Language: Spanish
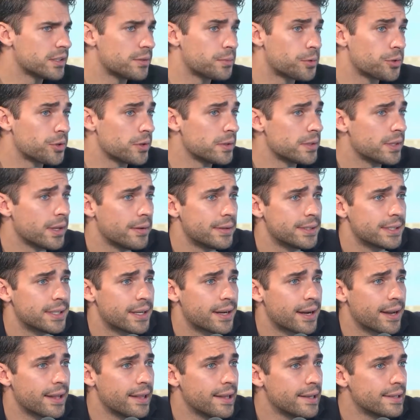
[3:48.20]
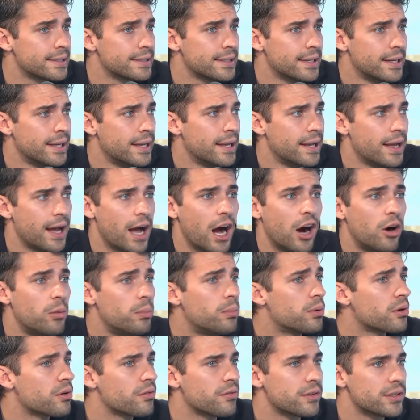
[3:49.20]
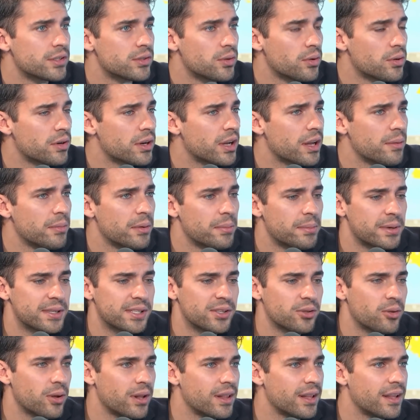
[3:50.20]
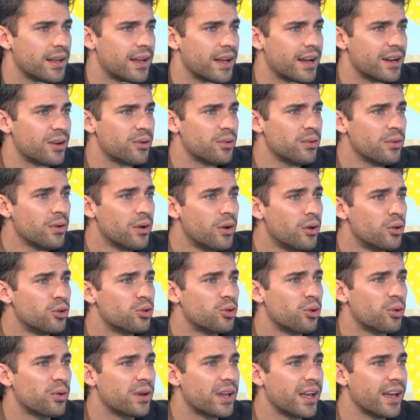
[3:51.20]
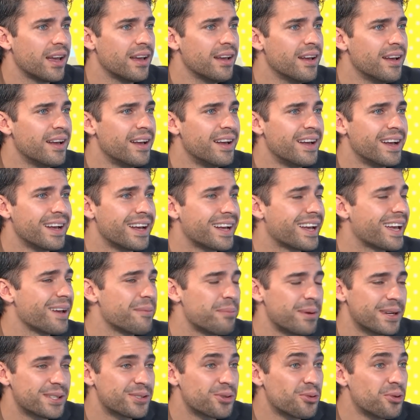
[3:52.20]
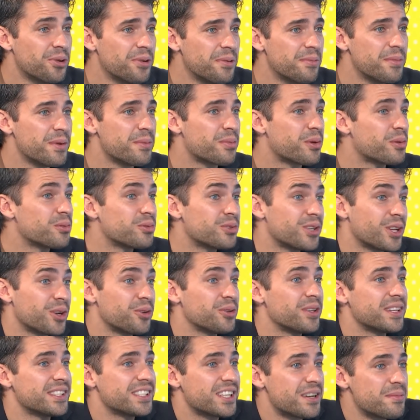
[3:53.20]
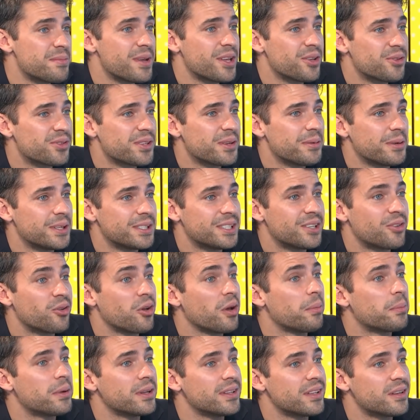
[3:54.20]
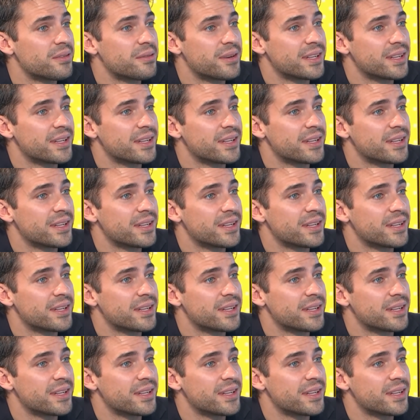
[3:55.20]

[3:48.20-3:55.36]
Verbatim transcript: inscripciones estaban cerradas, a un profesor que me presentó al decano, toqué, ¿qué pasó? Me propusieron de hacer mi año sabático y aprender